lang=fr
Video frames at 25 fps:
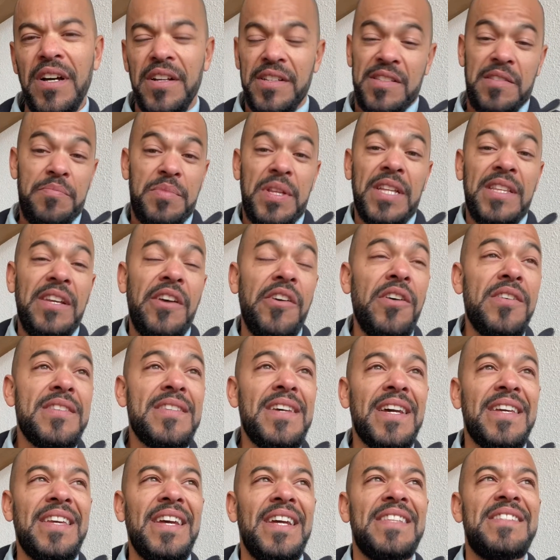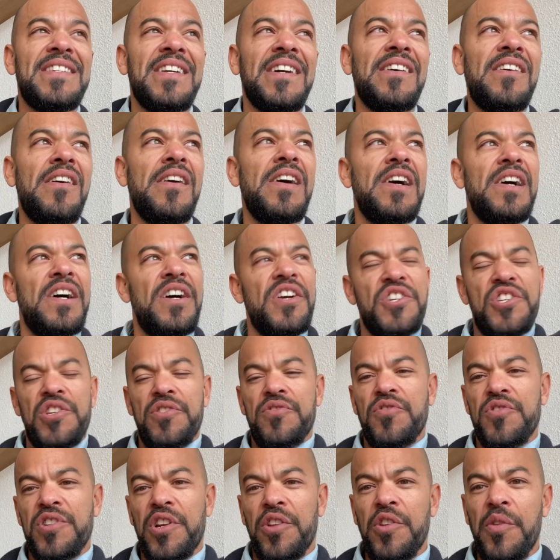C'est peut-être d'ailleurs ça qui est attirant chez
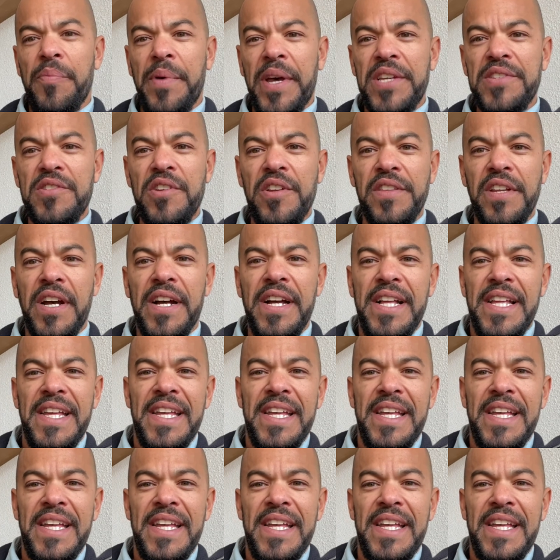ce genre de personne.